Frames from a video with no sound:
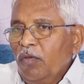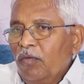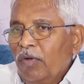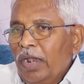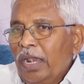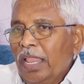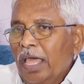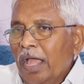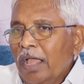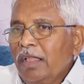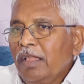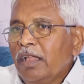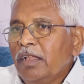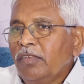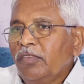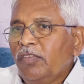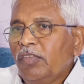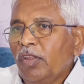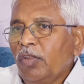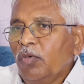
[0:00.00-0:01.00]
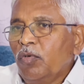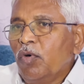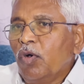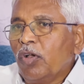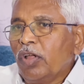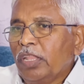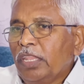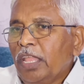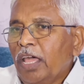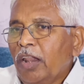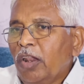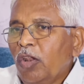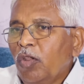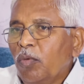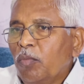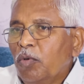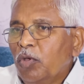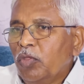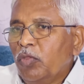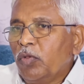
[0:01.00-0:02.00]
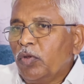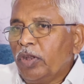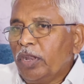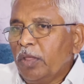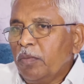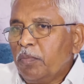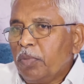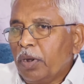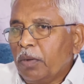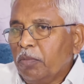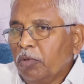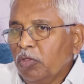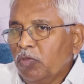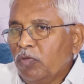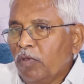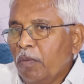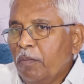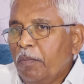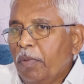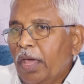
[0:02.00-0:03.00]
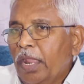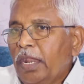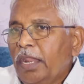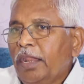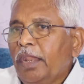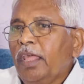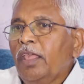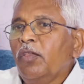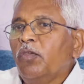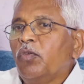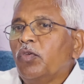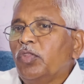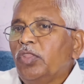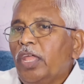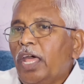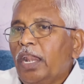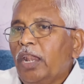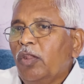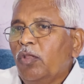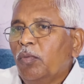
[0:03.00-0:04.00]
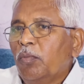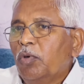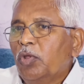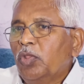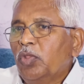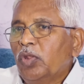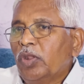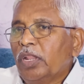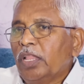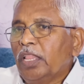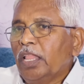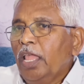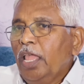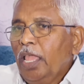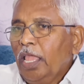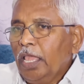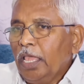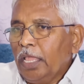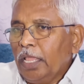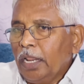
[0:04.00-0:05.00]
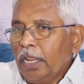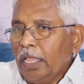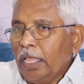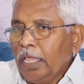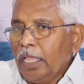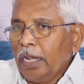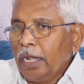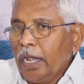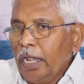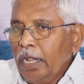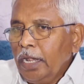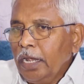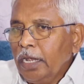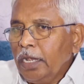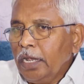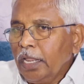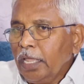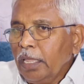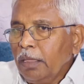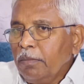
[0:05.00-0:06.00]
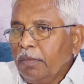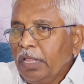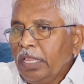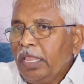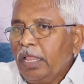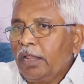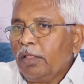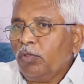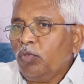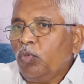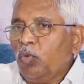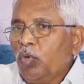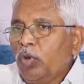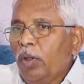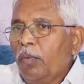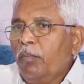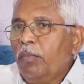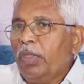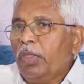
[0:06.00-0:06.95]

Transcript: వాళ్ళ ఆకాంక్షలు ఒక దారిలో పోతుంటే ప్రభుత్వం పాలన ఇంకో దారిలో పోతున్నది ఈ ఈ రెండింటికి మధ్యన దూరం